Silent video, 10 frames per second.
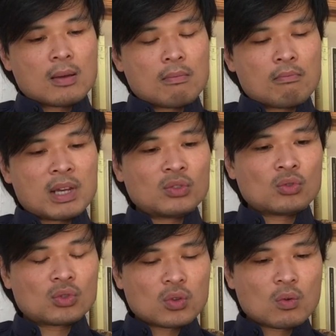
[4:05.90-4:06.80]
Mais une
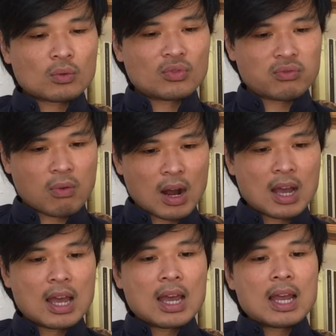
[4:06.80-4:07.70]
seconde fois,
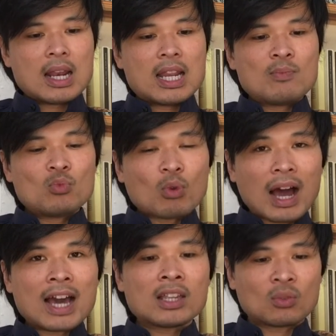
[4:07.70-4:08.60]
les
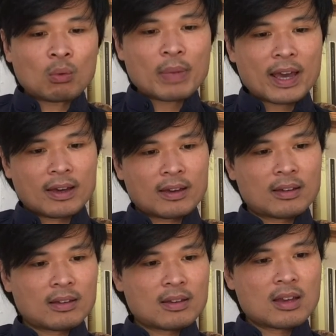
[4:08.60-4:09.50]
murailles tombèrent,
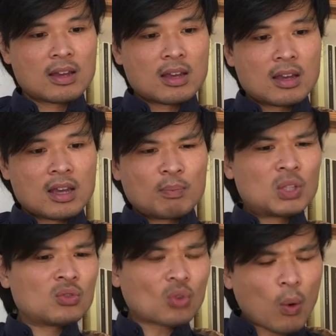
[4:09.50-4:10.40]
puis
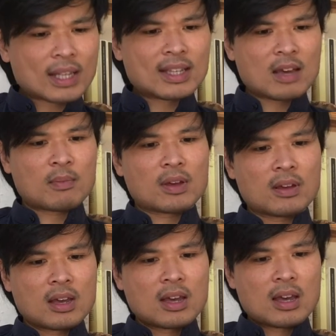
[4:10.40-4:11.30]
une troisième.
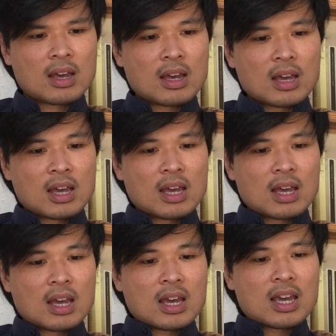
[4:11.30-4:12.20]

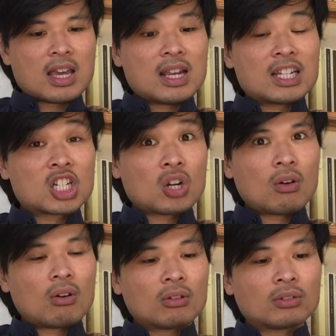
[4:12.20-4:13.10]
Et les gens
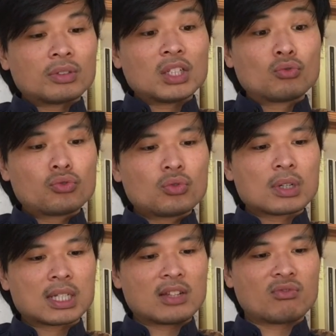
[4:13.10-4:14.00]
entendaient toujours
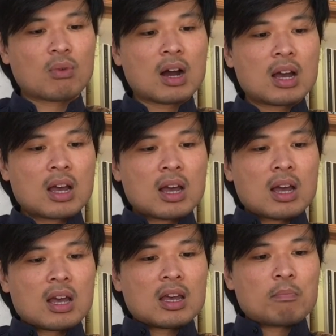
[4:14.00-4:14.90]
ces voix,
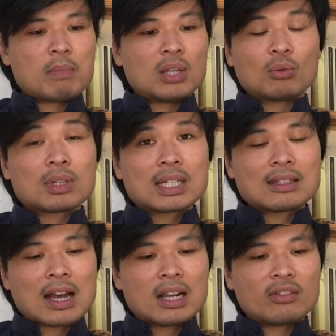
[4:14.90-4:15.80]
mais n'osaient
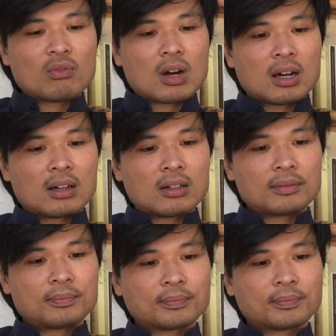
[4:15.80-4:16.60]
aller voir.